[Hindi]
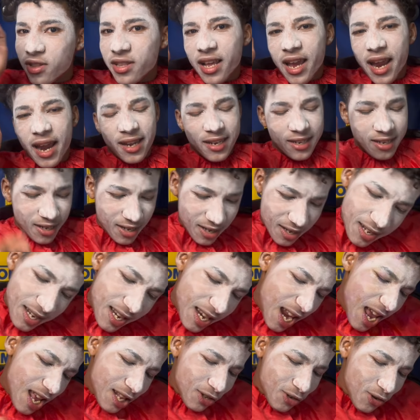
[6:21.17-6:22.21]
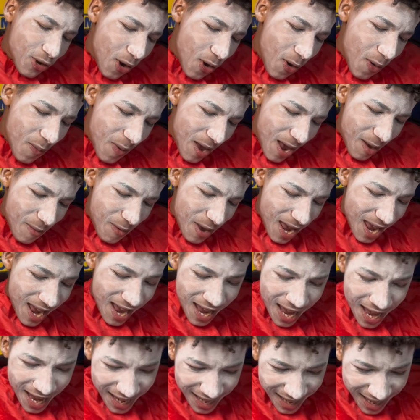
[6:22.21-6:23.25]
दैट लेट्स गो बेबी
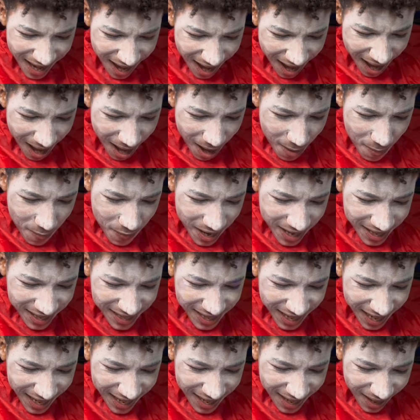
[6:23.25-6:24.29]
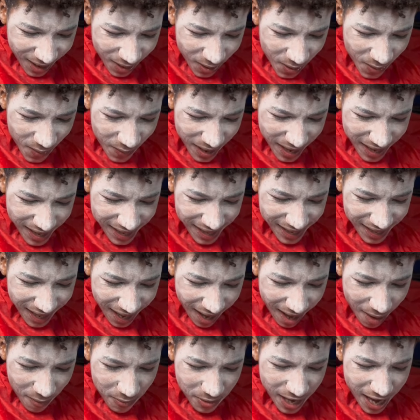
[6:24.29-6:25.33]
यहाँ पे चेक करो भाई
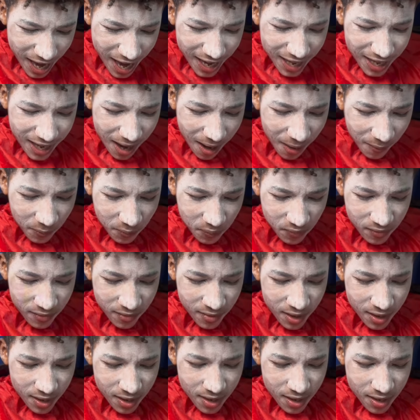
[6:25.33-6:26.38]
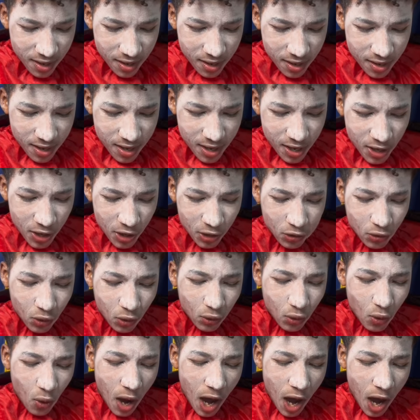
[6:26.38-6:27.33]
साहब ये क्या इसको तो